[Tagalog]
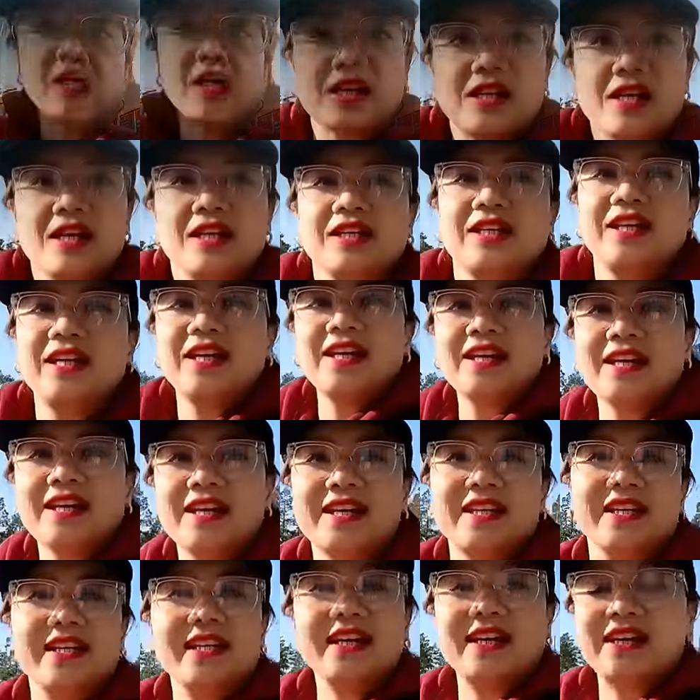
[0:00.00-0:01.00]
Ara, di
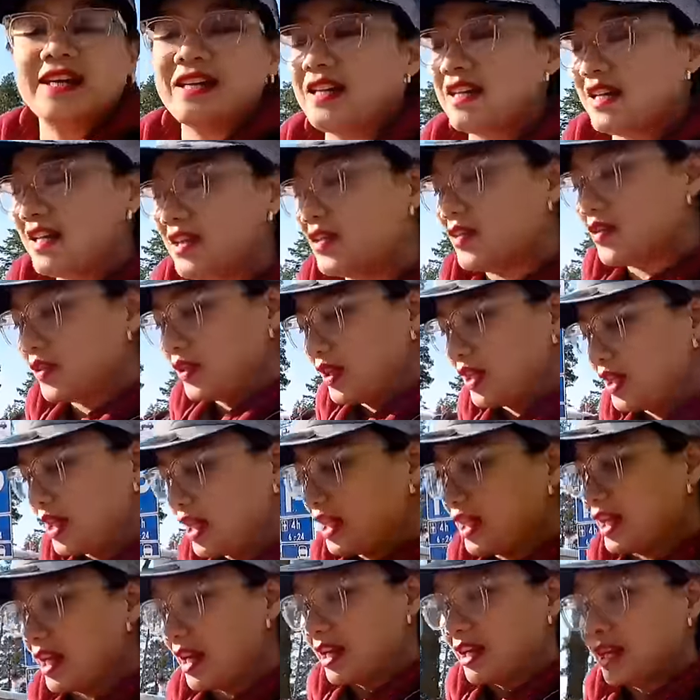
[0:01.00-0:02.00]
ara, di ara, inyong
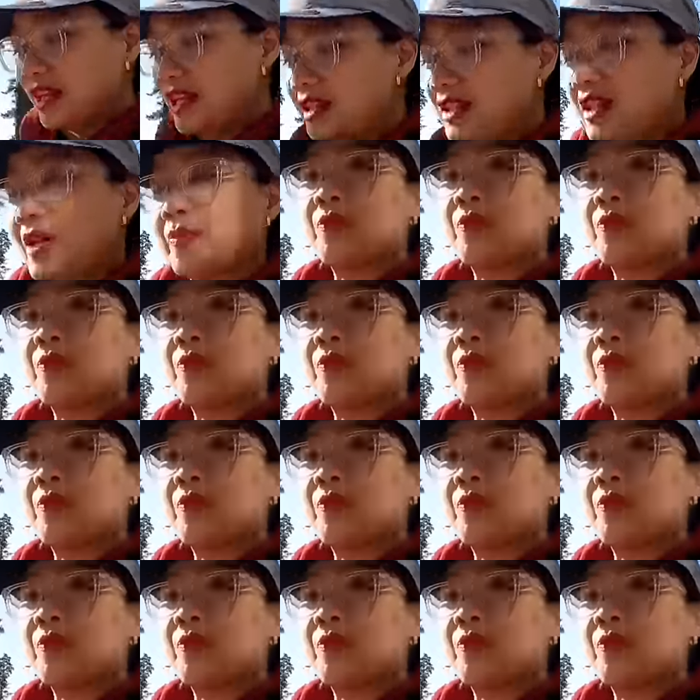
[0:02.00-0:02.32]
Inday Korea.